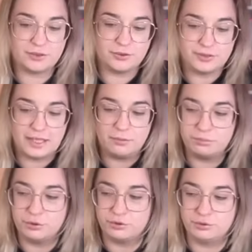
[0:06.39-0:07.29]
qu'on a
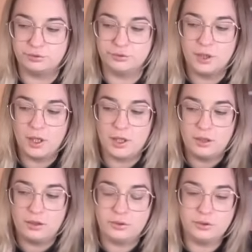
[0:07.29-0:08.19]
pour vous
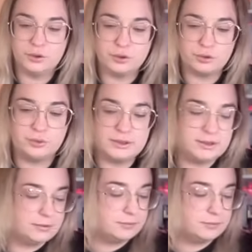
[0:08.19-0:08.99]
aujourd'hui.